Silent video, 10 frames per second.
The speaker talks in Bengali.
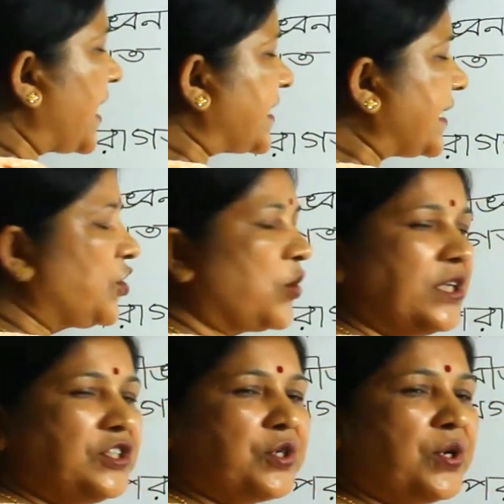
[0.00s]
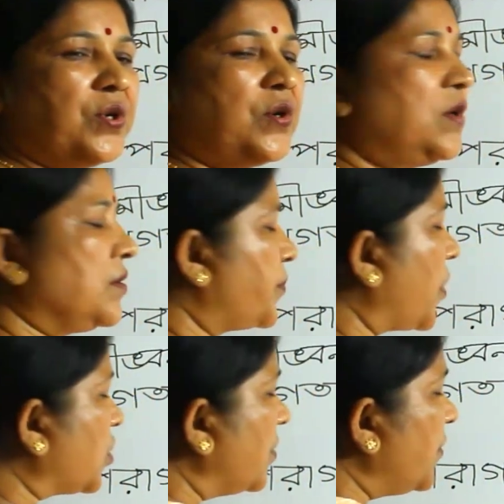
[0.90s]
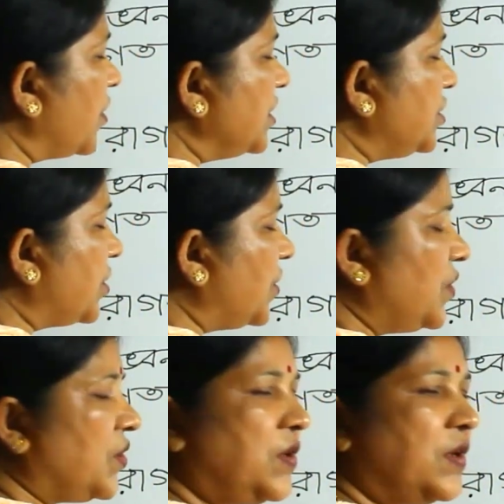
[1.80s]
শেষের ধ্বনির জন্য প্রথম ধ্বনির জন্য